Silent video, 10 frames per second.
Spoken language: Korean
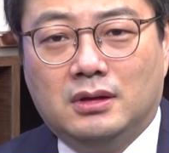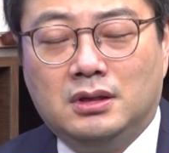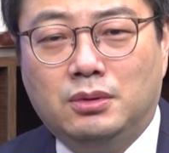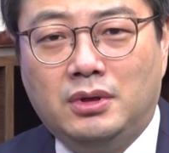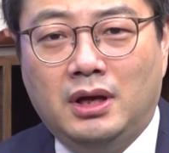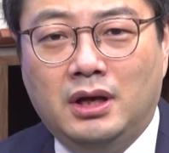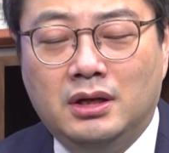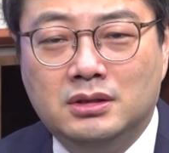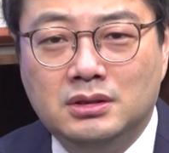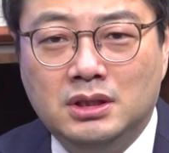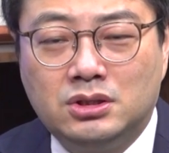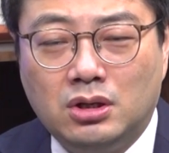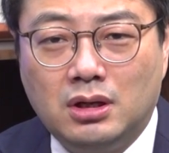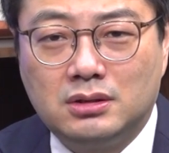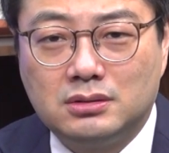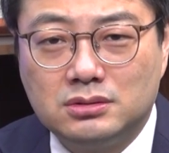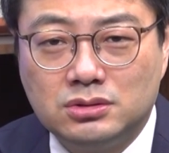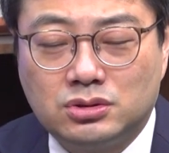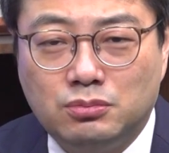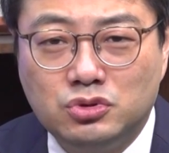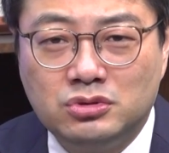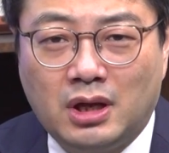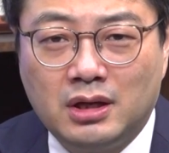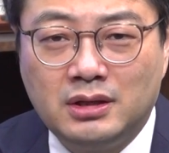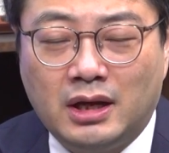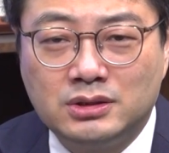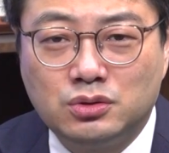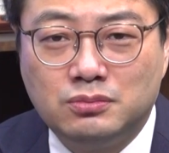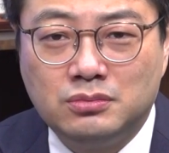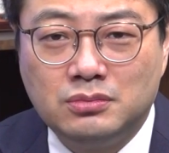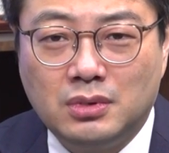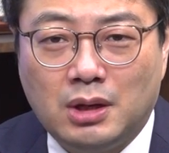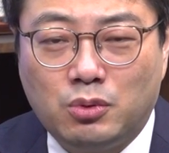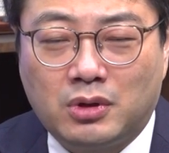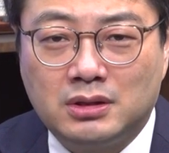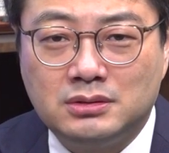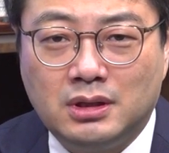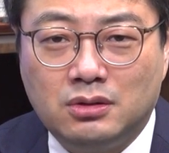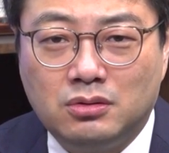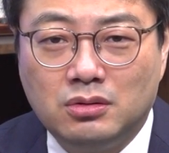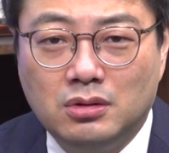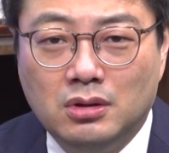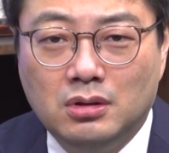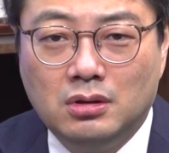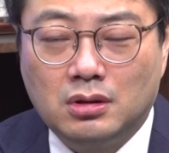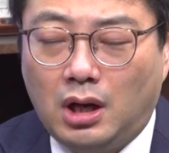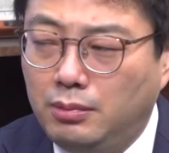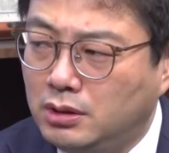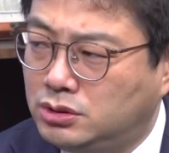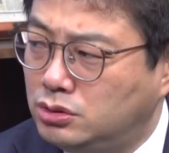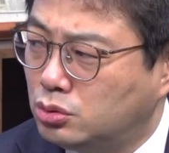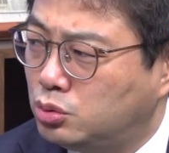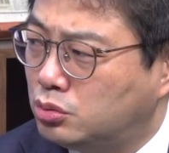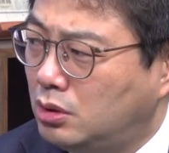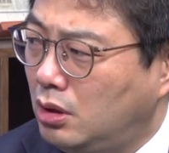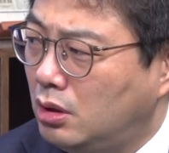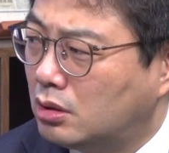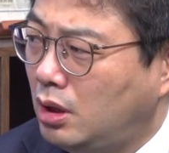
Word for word: 이 이번에는 인터넷 전문은행 얘기 좀 해볼까 하는데요. 카뱅 실적 좋다,